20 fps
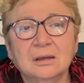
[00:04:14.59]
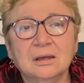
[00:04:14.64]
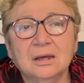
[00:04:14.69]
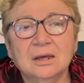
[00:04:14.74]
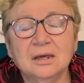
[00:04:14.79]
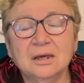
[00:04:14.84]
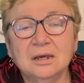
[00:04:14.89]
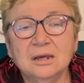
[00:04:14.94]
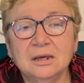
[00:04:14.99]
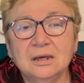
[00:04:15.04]

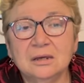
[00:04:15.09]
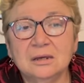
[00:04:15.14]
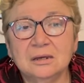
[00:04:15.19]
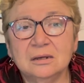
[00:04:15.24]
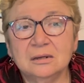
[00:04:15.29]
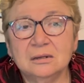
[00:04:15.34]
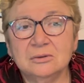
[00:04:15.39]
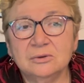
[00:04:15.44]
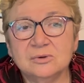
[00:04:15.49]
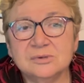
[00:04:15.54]

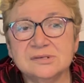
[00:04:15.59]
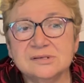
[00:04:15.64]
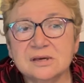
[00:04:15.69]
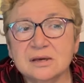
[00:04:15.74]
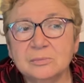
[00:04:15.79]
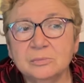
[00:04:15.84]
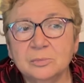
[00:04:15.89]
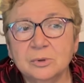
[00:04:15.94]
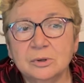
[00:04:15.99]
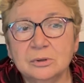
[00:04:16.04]
Et
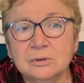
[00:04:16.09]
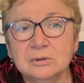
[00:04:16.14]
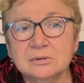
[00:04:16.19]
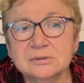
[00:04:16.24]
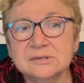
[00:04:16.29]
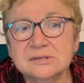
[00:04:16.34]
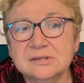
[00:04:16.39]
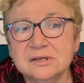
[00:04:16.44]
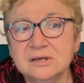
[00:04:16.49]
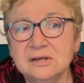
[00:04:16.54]

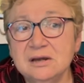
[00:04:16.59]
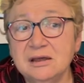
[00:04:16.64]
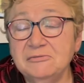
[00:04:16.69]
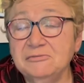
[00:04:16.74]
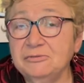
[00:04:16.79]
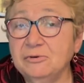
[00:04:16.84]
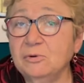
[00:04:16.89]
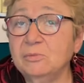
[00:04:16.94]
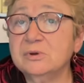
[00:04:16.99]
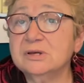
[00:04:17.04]
deuxièmement, c'est
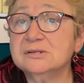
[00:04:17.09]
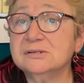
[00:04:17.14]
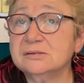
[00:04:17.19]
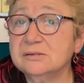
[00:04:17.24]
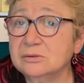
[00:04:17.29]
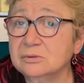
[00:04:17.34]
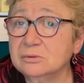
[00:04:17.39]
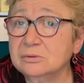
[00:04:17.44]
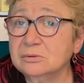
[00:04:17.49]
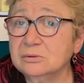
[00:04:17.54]

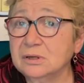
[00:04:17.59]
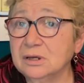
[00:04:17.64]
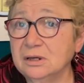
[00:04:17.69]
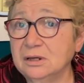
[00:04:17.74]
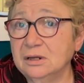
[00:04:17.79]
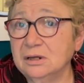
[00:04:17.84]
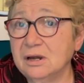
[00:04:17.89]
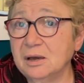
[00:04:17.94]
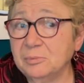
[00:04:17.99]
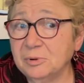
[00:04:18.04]
l'information
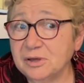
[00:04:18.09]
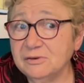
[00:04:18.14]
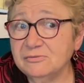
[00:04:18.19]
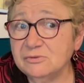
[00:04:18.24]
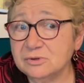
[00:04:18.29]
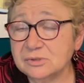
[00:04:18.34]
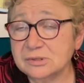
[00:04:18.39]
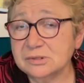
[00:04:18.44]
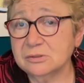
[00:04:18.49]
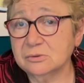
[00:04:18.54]
et la
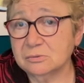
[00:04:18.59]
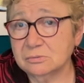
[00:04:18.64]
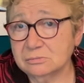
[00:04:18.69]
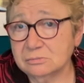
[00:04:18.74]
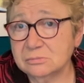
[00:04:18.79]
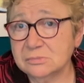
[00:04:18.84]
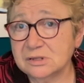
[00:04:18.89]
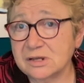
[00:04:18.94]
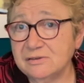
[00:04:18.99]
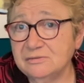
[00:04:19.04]
prévention,
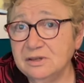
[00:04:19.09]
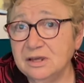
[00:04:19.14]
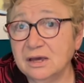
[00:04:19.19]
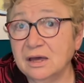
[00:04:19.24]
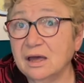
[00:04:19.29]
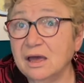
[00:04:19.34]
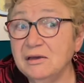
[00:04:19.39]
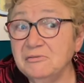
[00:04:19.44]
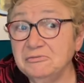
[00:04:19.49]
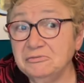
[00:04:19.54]

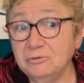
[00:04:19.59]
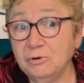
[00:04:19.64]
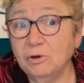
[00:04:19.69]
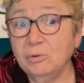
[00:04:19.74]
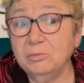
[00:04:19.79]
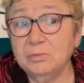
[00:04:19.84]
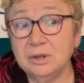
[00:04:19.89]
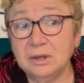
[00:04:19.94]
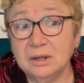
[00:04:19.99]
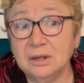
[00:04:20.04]
c'est-à-dire
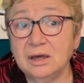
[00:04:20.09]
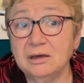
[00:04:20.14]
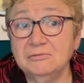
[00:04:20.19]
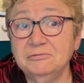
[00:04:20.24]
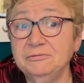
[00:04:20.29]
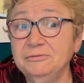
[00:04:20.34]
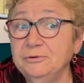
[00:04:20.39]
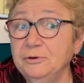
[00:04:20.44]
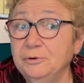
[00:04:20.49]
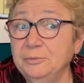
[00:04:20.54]
informer,
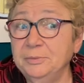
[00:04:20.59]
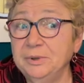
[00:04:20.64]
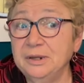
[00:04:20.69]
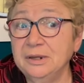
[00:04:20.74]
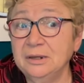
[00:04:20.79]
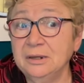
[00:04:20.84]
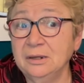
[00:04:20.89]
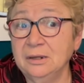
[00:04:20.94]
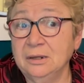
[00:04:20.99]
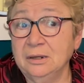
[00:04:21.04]

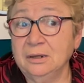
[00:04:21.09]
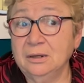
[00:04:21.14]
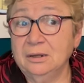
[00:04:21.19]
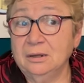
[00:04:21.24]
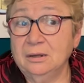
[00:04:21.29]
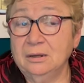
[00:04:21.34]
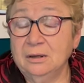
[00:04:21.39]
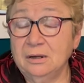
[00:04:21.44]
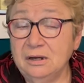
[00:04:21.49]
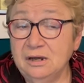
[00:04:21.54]
informer,
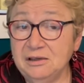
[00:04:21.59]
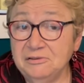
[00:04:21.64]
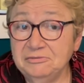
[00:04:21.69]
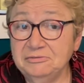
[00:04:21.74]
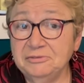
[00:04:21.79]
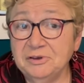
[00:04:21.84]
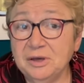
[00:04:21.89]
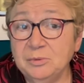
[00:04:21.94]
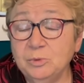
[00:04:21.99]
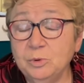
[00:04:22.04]
les
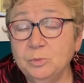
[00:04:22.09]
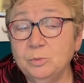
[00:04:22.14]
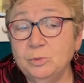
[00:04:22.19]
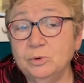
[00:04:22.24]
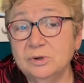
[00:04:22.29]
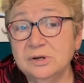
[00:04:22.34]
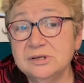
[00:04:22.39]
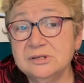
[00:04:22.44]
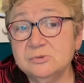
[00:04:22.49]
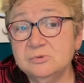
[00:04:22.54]
femmes
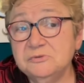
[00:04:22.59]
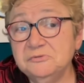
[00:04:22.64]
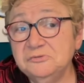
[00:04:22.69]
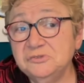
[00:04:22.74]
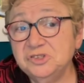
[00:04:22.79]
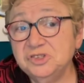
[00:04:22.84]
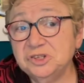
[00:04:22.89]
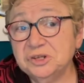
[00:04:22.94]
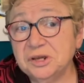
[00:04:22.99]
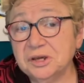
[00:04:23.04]
pour les suivis
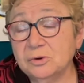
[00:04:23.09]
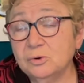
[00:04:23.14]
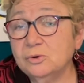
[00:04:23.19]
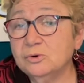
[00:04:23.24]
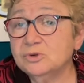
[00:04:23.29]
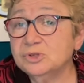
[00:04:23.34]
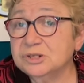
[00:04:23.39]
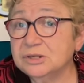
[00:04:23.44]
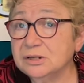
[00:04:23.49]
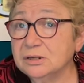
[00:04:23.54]

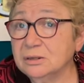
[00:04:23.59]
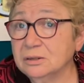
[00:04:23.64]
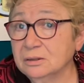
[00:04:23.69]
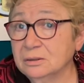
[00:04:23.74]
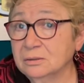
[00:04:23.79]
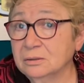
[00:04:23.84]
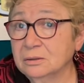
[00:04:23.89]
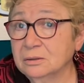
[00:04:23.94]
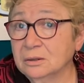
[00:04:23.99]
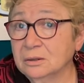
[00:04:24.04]
gynécologiques.